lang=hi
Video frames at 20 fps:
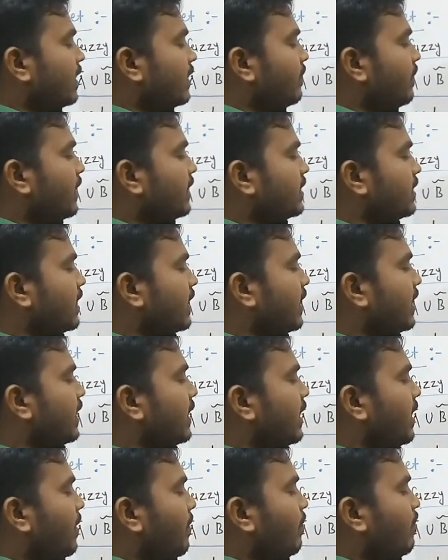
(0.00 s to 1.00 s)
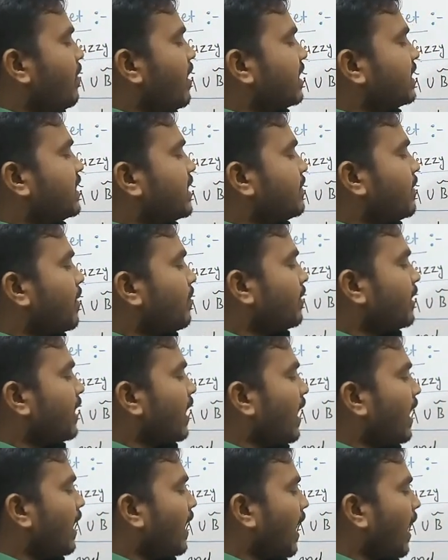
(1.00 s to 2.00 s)
इनमें से मैक्सिमम
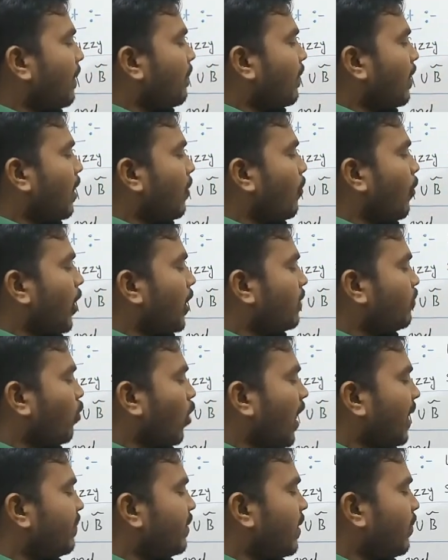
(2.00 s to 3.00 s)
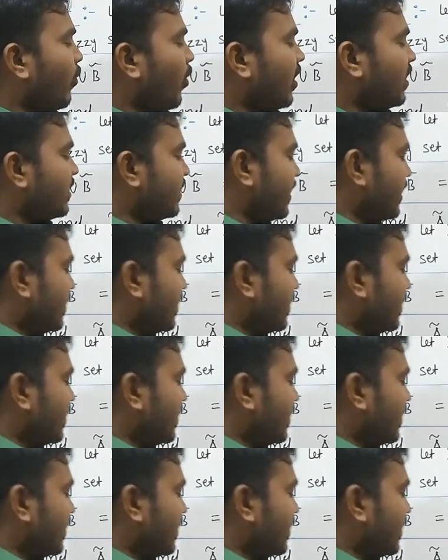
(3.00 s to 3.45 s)
क्या है आपका पॉइंट फाइव या पॉइंट